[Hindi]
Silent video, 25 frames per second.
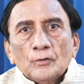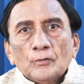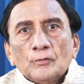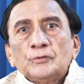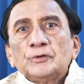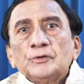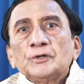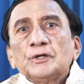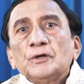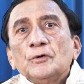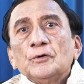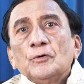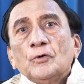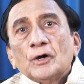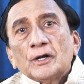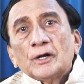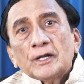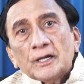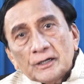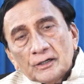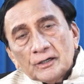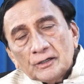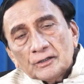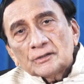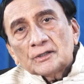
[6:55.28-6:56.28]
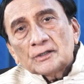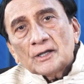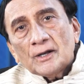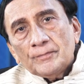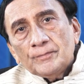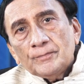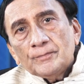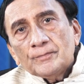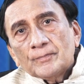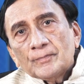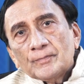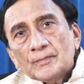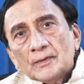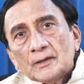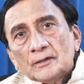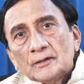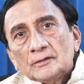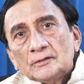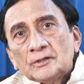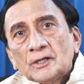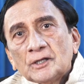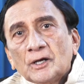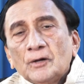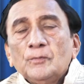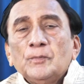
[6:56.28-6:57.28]
उनकी और एक किताब
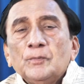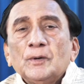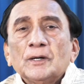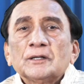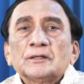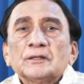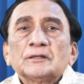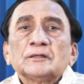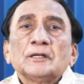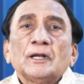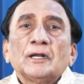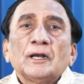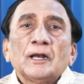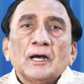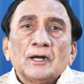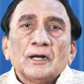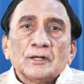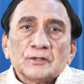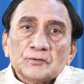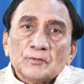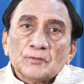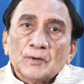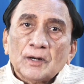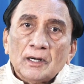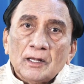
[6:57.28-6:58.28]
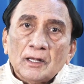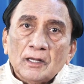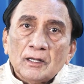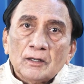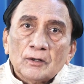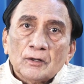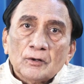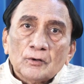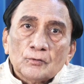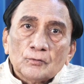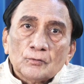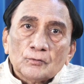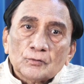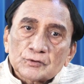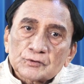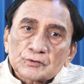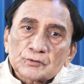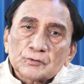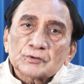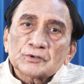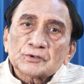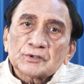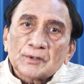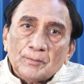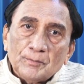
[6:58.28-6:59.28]
धर्मरत्नना अजवाड़ा
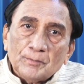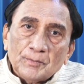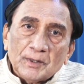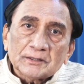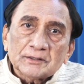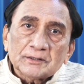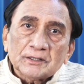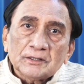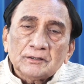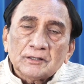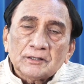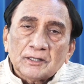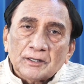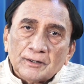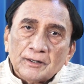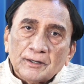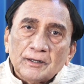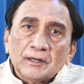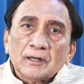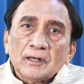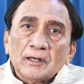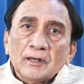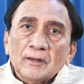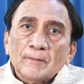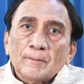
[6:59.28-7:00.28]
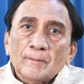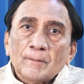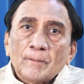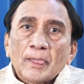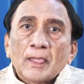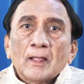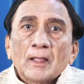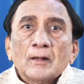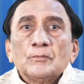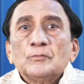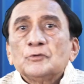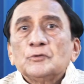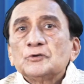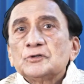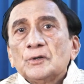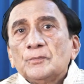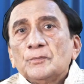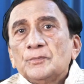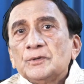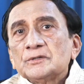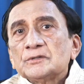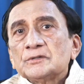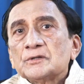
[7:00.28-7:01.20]
उसको संपादित करने का मुझे भी